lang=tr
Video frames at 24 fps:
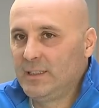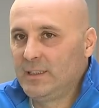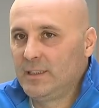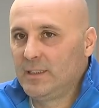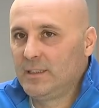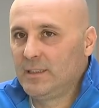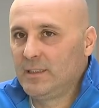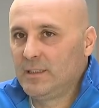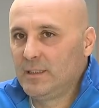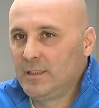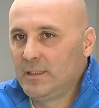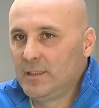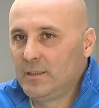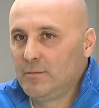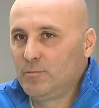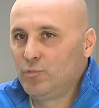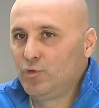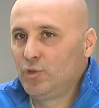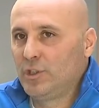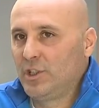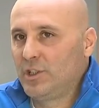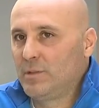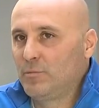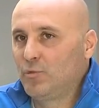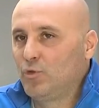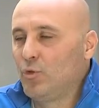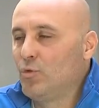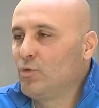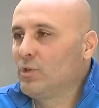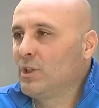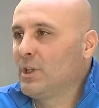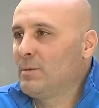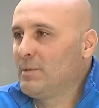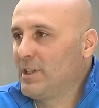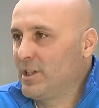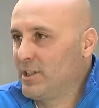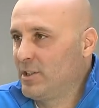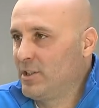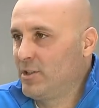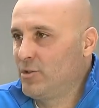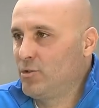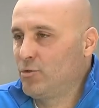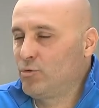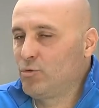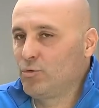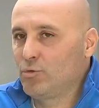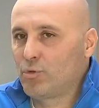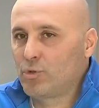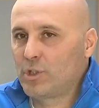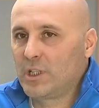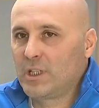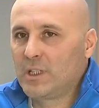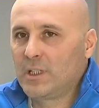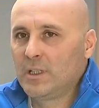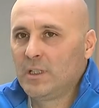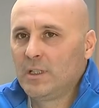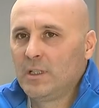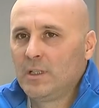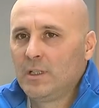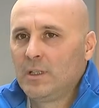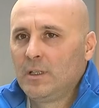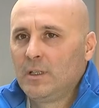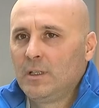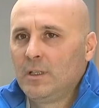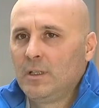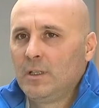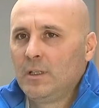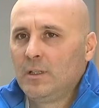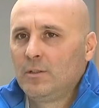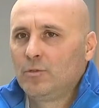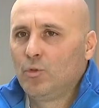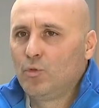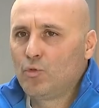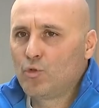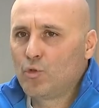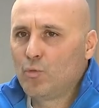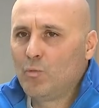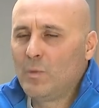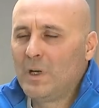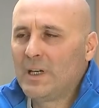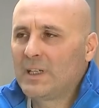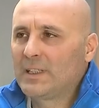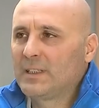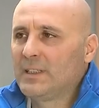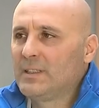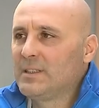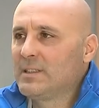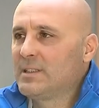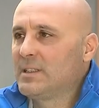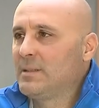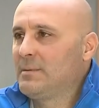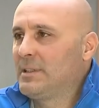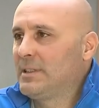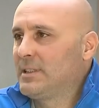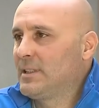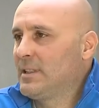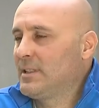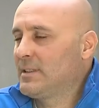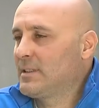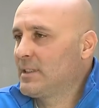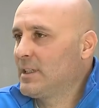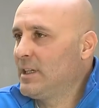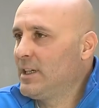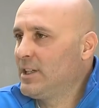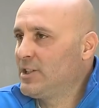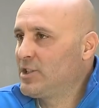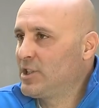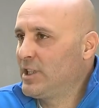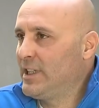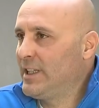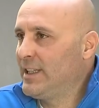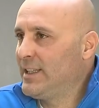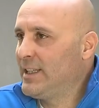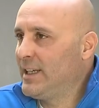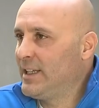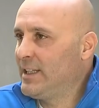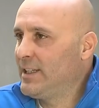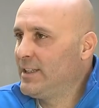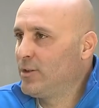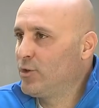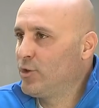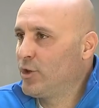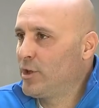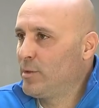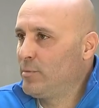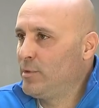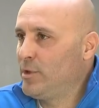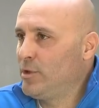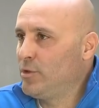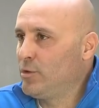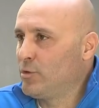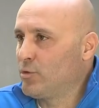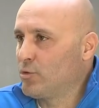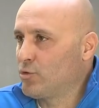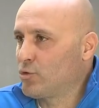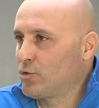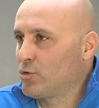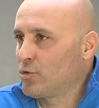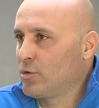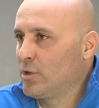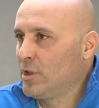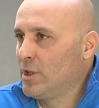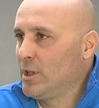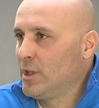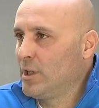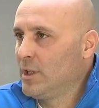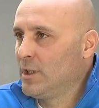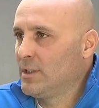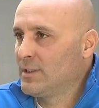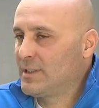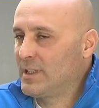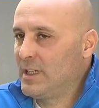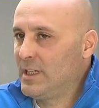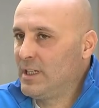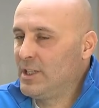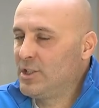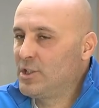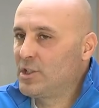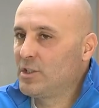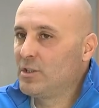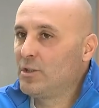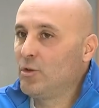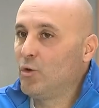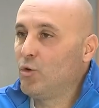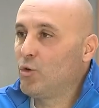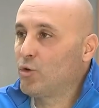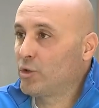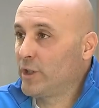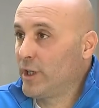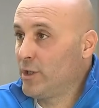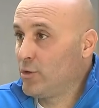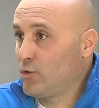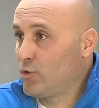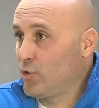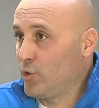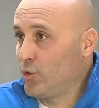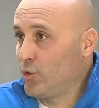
E, bunda şimdi Donk'la başlayacak olursak, Donk'un baktığınız zaman zaten saha içi liderliğini görebiliyoruz. Saha içinde ortaya